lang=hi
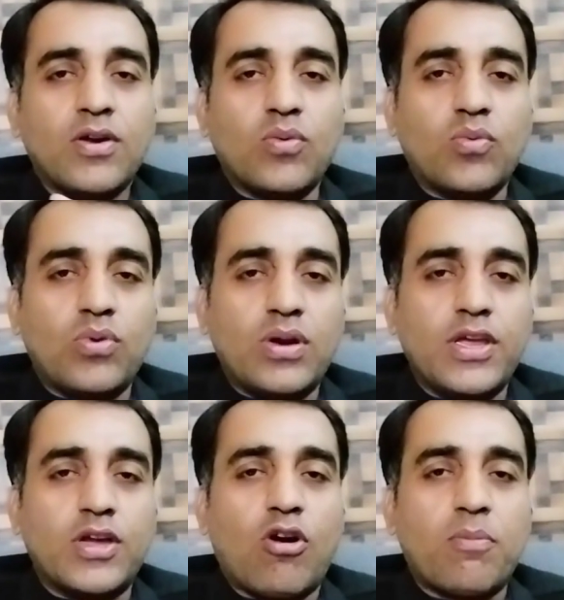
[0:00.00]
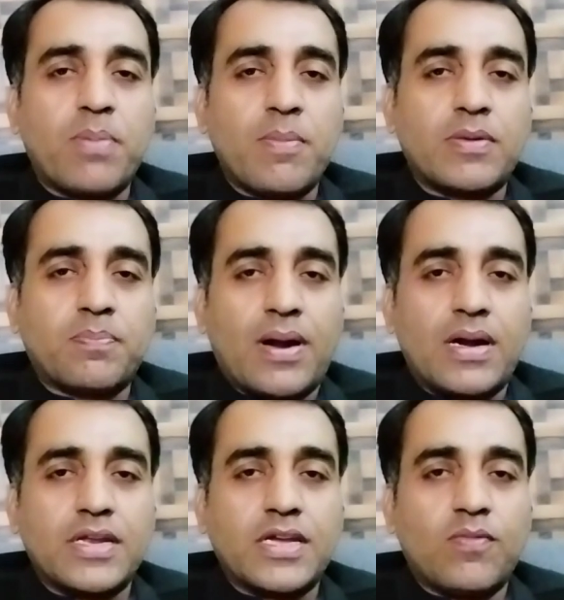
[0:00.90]
नून लीग और पीपल्स
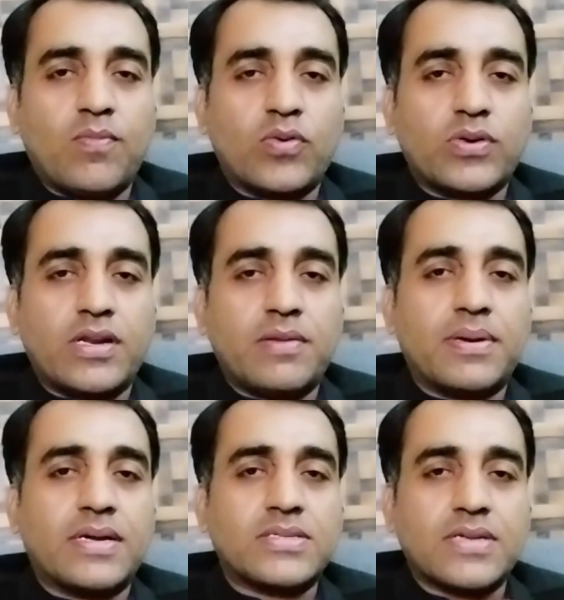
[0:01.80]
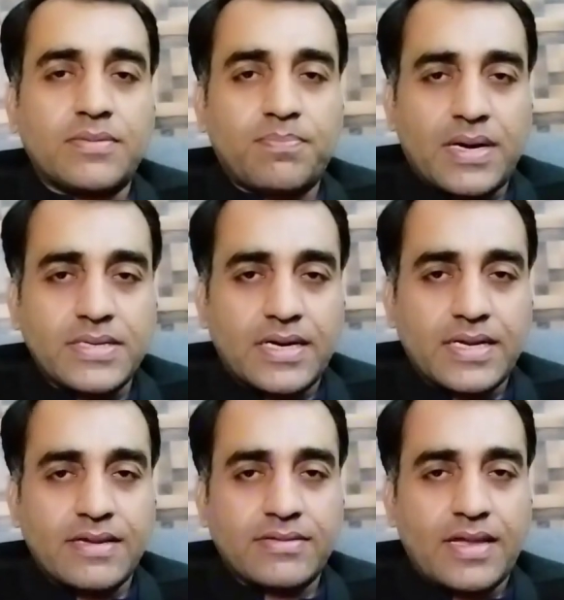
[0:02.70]
पार्टी के वोटर ने बड़ा चढ़ बढ़ चढ़
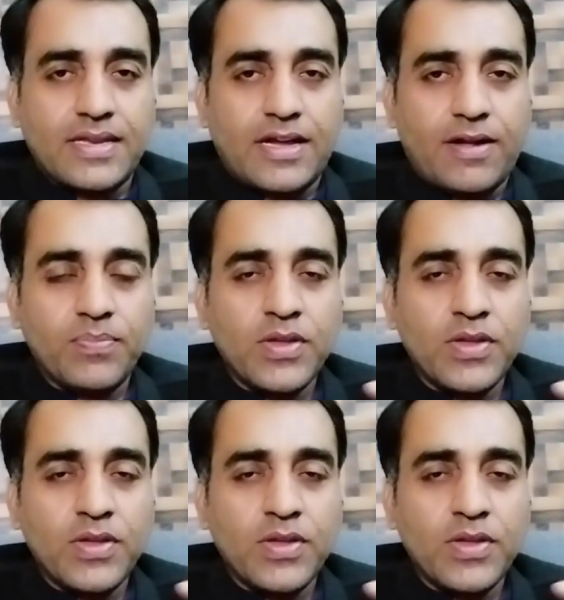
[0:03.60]
के हिस्सा लिया